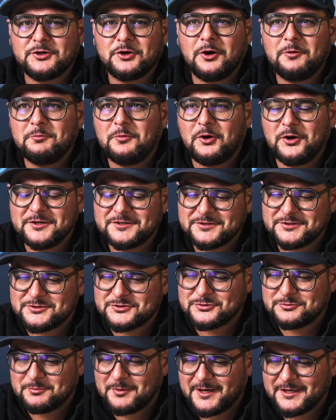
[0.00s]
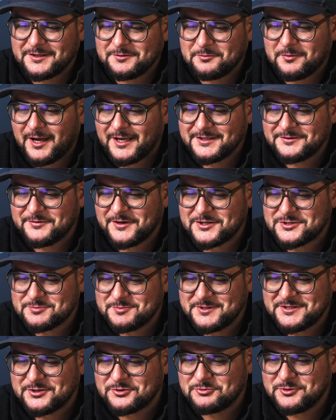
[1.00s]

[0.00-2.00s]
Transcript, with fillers: willkommen heute zu meinem Handwerksschmiede